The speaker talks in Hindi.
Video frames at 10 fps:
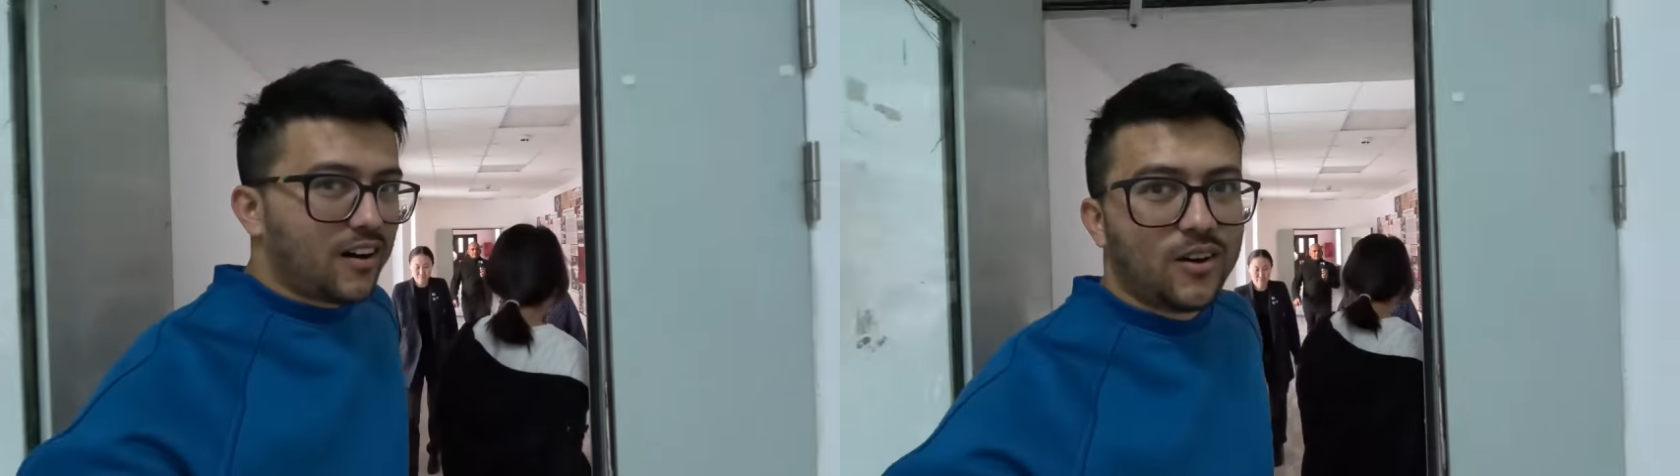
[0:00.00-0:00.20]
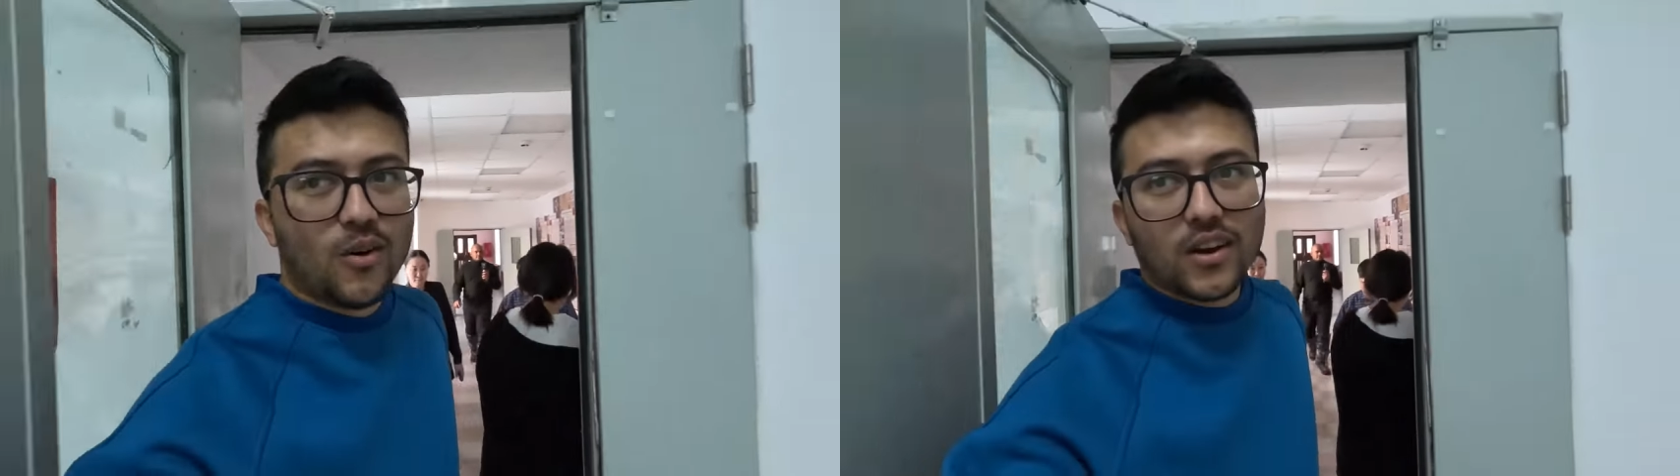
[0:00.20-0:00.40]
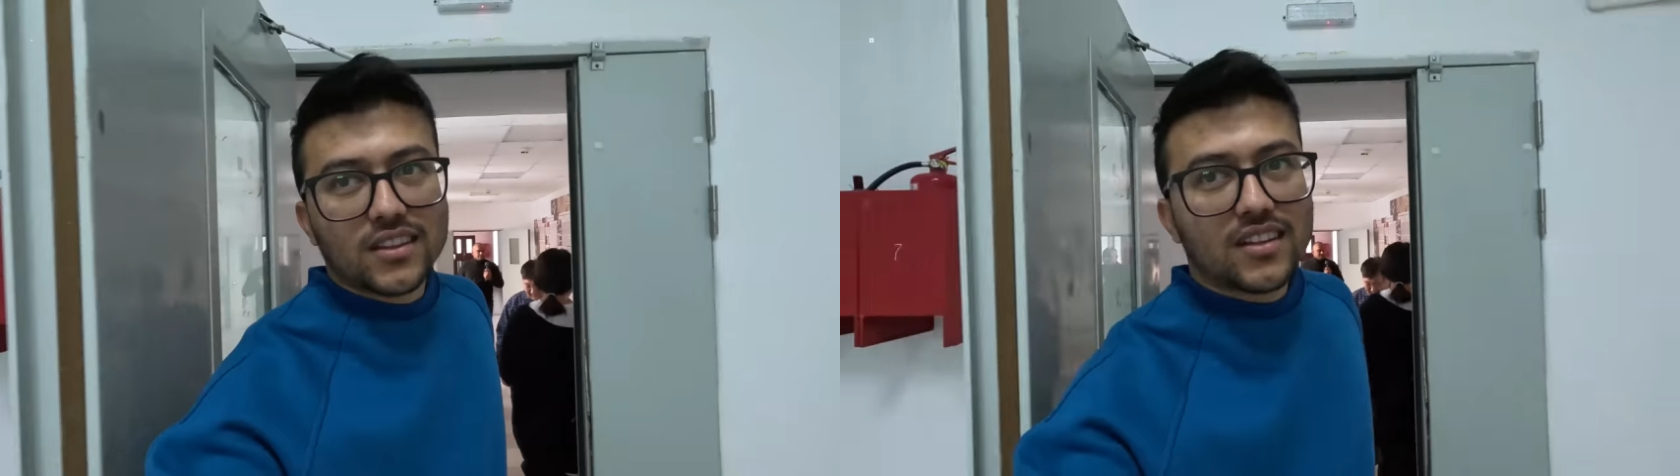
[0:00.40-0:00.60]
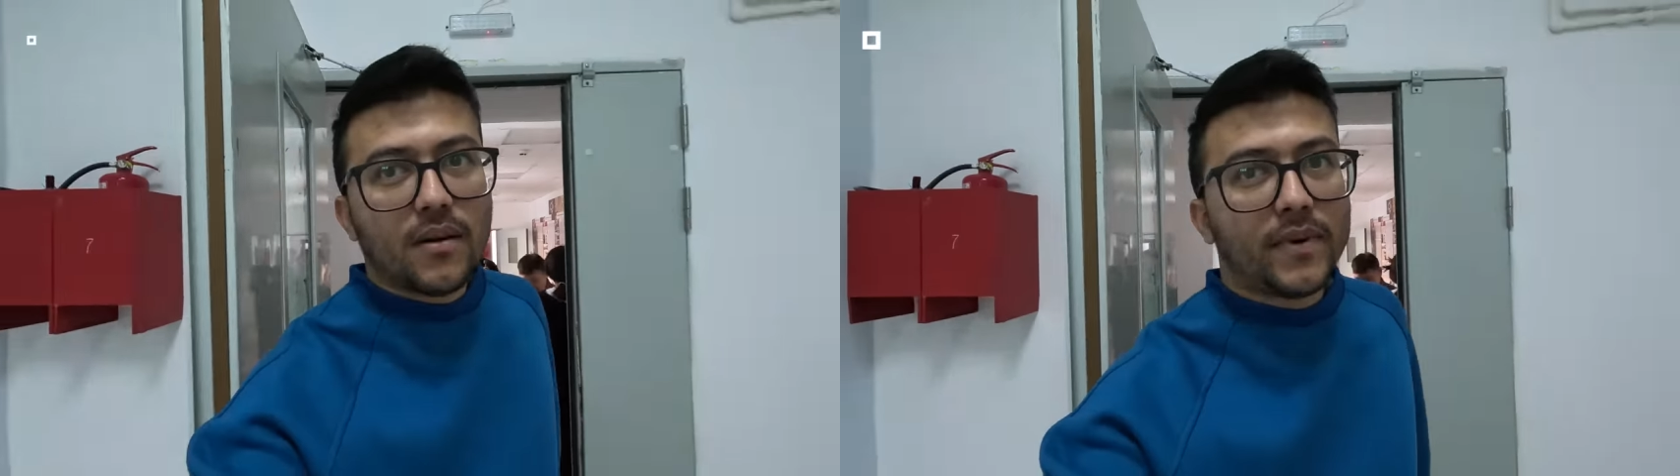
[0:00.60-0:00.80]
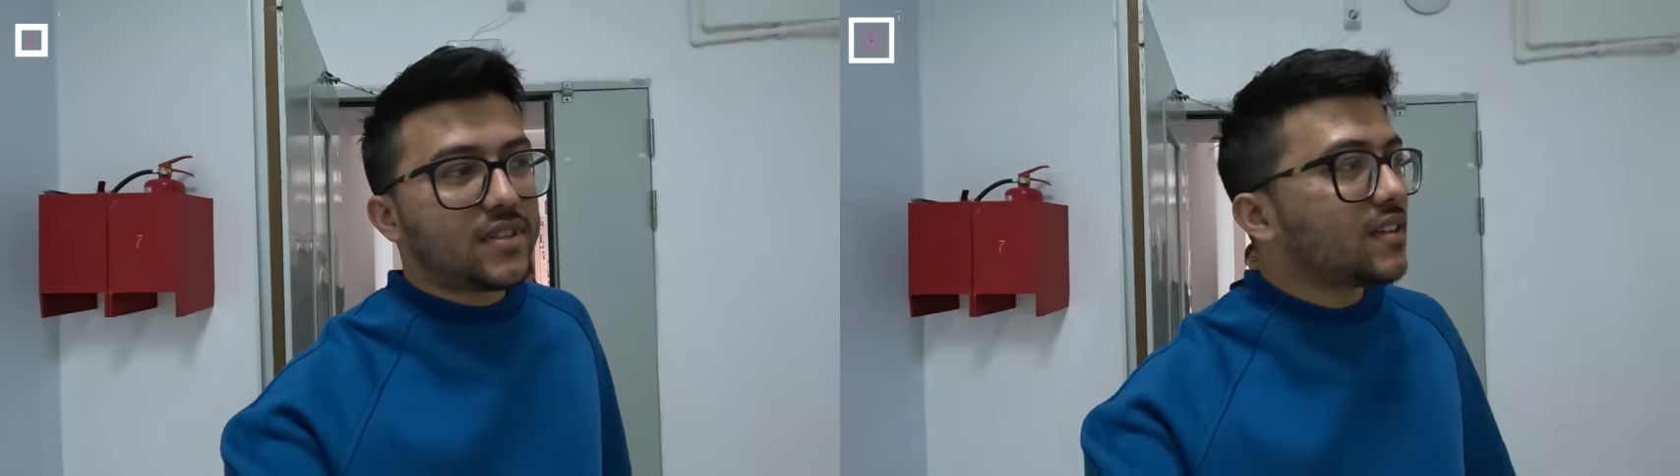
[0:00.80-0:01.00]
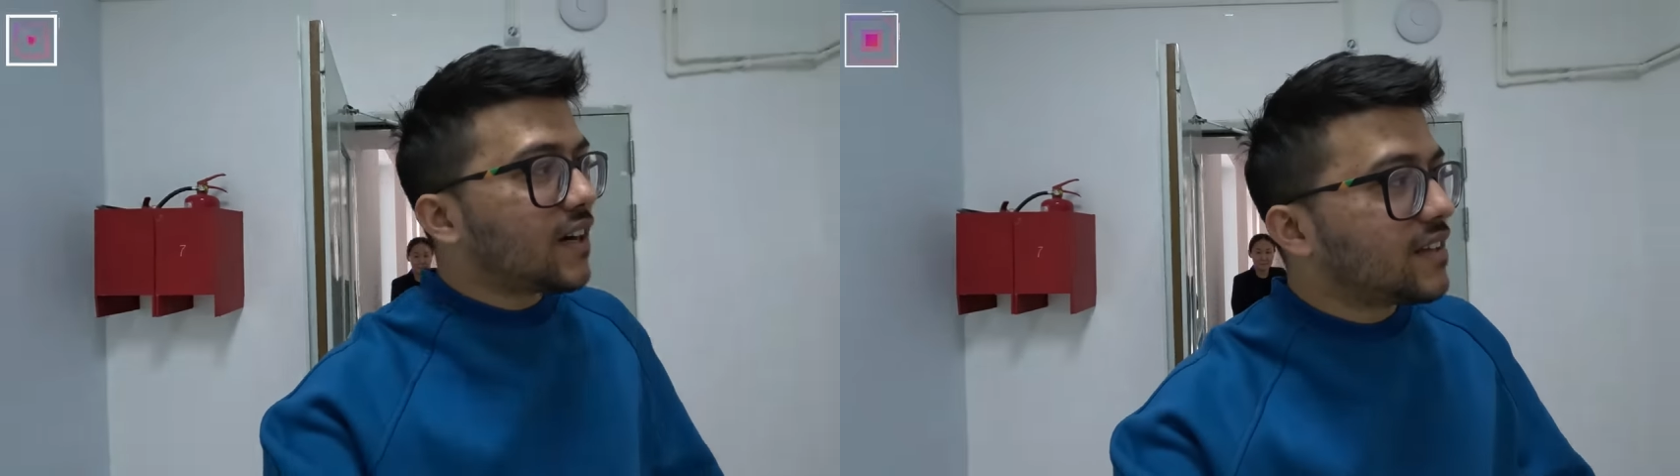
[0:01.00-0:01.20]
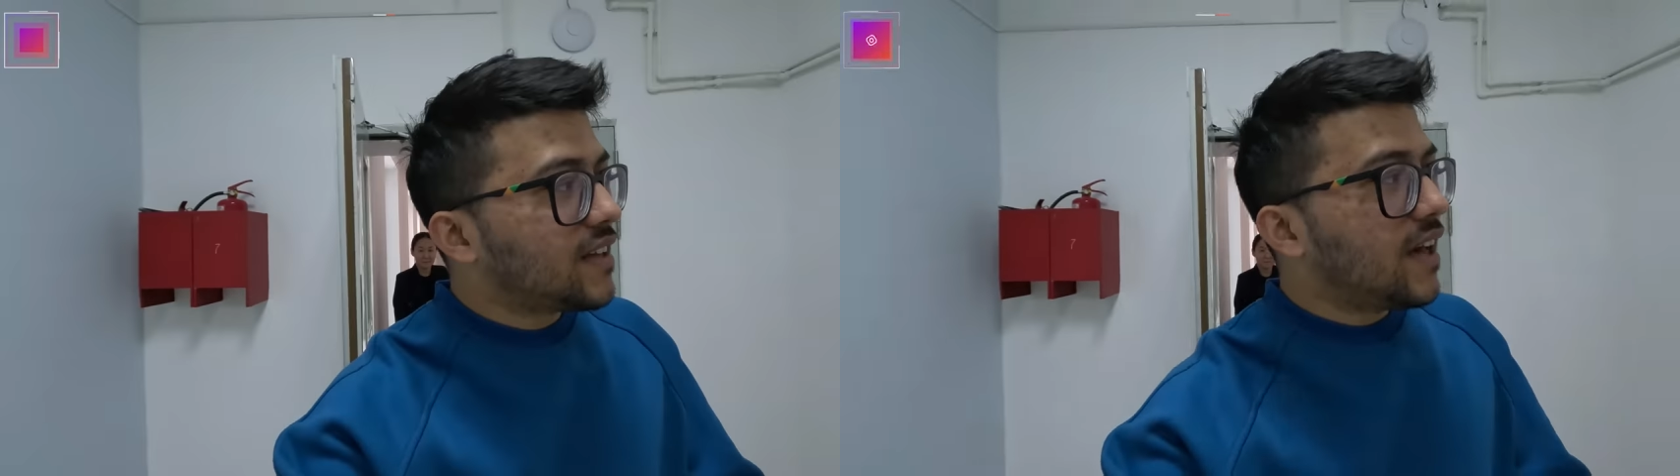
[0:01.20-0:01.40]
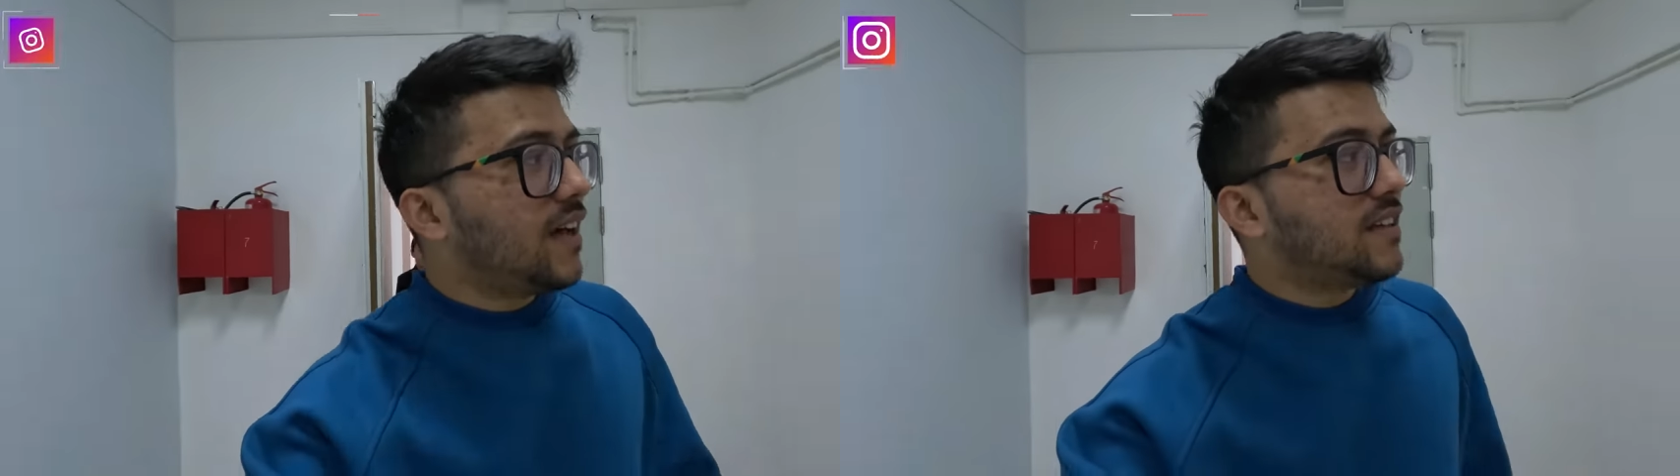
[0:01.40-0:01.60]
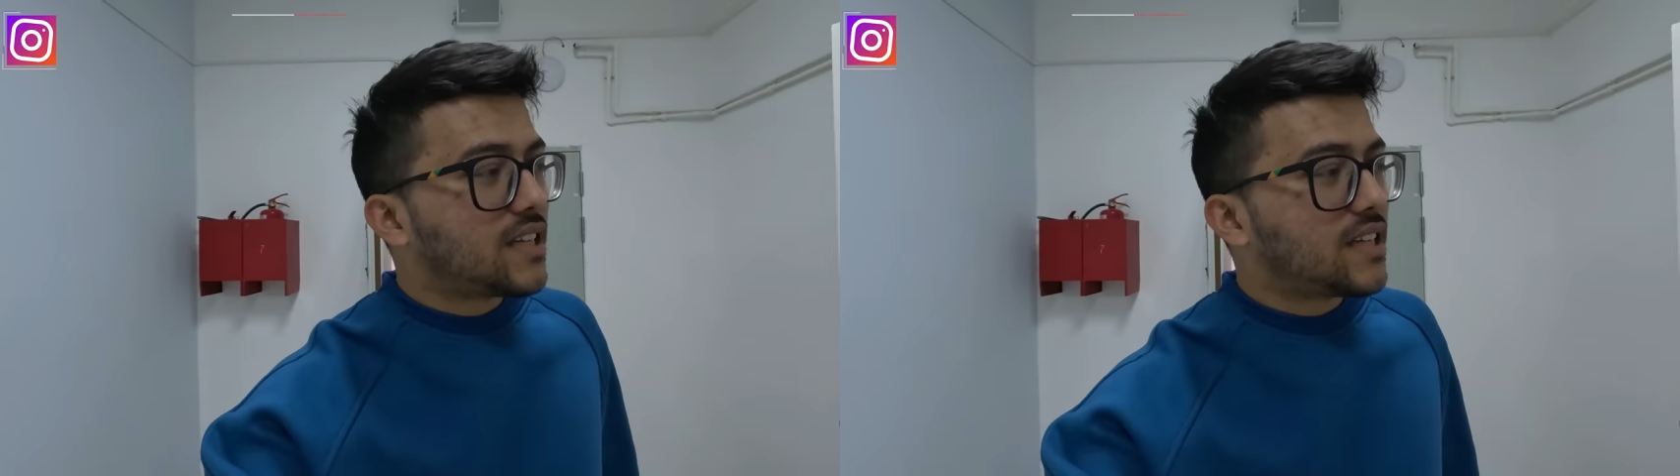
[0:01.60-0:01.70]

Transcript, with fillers: और लोग इतना पसंद करते हैं ना